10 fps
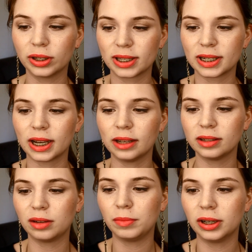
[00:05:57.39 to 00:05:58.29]
Da sind
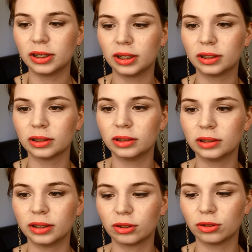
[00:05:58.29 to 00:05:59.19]
30 ml
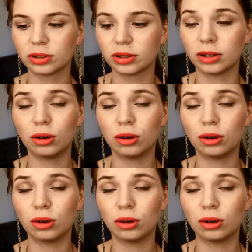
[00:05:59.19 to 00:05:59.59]
drin. Der kostet